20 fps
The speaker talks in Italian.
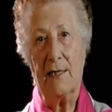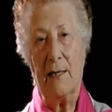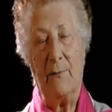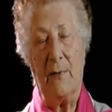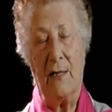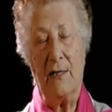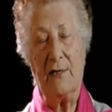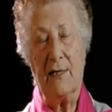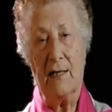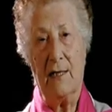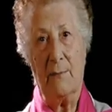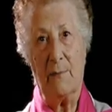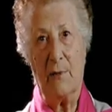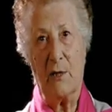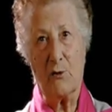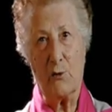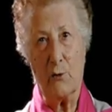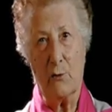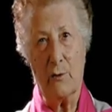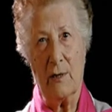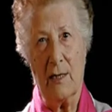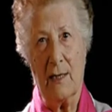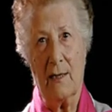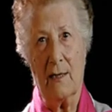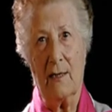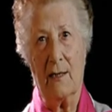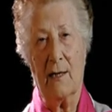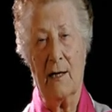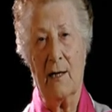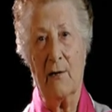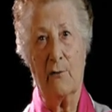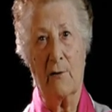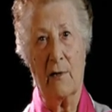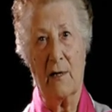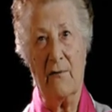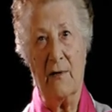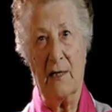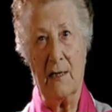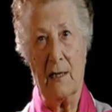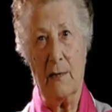se pensi alla persona che
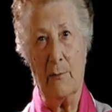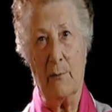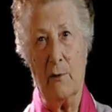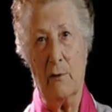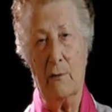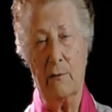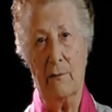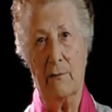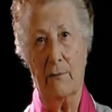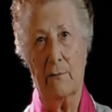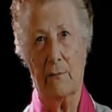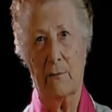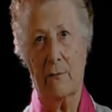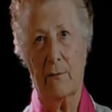non rivedrai più.